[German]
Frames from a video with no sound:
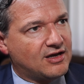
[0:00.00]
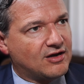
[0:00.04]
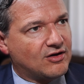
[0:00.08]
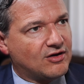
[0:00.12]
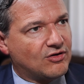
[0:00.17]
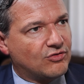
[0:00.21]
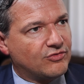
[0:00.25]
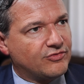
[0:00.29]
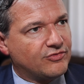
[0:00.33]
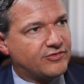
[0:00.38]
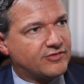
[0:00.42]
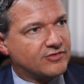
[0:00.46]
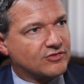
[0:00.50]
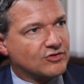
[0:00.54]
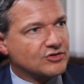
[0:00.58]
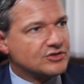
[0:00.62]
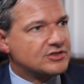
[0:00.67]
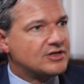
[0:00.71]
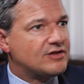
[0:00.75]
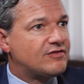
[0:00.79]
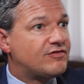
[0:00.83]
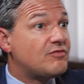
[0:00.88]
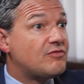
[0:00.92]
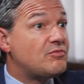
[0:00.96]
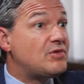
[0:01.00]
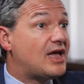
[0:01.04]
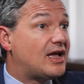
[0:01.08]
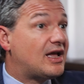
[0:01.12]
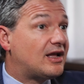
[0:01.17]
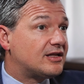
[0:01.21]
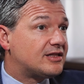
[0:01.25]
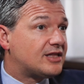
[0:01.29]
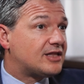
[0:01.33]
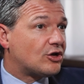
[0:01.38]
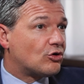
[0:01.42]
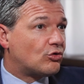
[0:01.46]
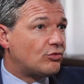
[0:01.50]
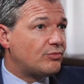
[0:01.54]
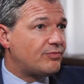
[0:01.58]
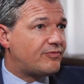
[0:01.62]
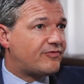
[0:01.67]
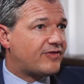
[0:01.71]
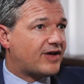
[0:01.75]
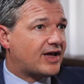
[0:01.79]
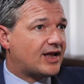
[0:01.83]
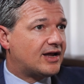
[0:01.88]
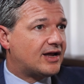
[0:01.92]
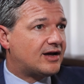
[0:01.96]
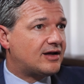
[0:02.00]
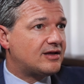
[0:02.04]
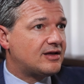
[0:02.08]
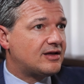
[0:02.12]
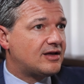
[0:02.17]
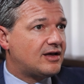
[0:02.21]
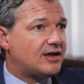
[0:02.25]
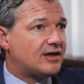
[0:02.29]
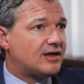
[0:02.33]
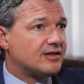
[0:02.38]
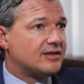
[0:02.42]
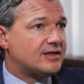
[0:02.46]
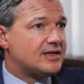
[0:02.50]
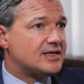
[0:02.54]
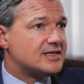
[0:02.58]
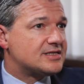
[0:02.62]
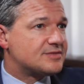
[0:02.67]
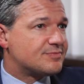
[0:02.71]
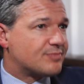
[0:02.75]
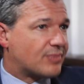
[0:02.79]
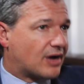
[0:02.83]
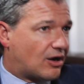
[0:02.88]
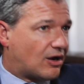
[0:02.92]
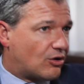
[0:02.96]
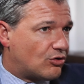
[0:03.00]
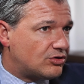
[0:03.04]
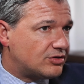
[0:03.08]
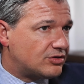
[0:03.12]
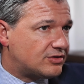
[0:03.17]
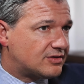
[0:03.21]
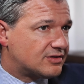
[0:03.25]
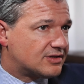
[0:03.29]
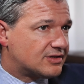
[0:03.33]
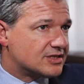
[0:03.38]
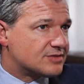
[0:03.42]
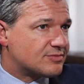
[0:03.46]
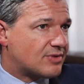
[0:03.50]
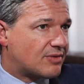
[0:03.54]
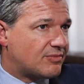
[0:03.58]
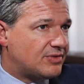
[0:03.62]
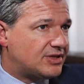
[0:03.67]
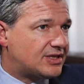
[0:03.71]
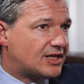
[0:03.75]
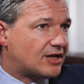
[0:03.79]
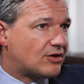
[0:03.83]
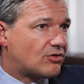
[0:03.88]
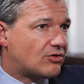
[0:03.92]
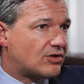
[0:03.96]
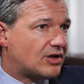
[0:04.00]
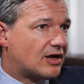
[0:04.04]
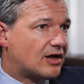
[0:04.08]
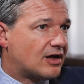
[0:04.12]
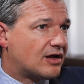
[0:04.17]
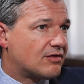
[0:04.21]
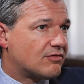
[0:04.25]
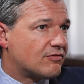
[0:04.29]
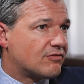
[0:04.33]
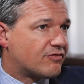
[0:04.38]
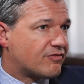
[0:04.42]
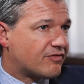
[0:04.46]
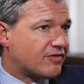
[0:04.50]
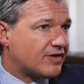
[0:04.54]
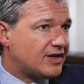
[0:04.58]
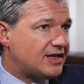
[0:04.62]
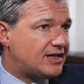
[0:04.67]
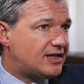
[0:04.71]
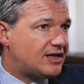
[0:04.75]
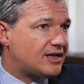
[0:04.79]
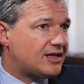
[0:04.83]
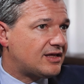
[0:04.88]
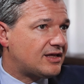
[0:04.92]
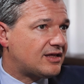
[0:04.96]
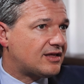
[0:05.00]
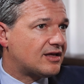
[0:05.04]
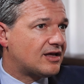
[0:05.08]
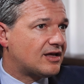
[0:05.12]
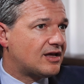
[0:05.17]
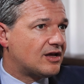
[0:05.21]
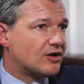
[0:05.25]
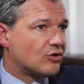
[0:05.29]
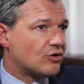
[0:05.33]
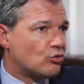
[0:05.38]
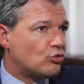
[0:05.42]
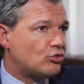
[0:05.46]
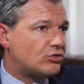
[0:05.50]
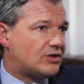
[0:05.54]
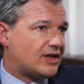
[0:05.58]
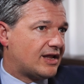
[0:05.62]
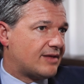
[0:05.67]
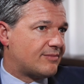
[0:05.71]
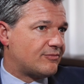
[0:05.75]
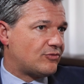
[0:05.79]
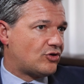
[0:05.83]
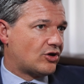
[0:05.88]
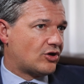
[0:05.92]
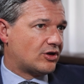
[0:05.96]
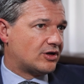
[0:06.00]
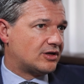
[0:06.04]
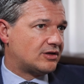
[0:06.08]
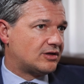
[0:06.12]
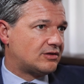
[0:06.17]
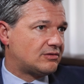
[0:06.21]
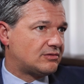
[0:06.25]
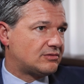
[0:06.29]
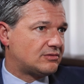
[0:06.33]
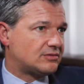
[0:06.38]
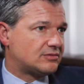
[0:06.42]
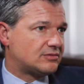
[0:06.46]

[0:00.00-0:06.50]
Und das sind für mich eigentlich die Grundpfeiler, die es braucht, dass man miteinander friedlich gut leben können.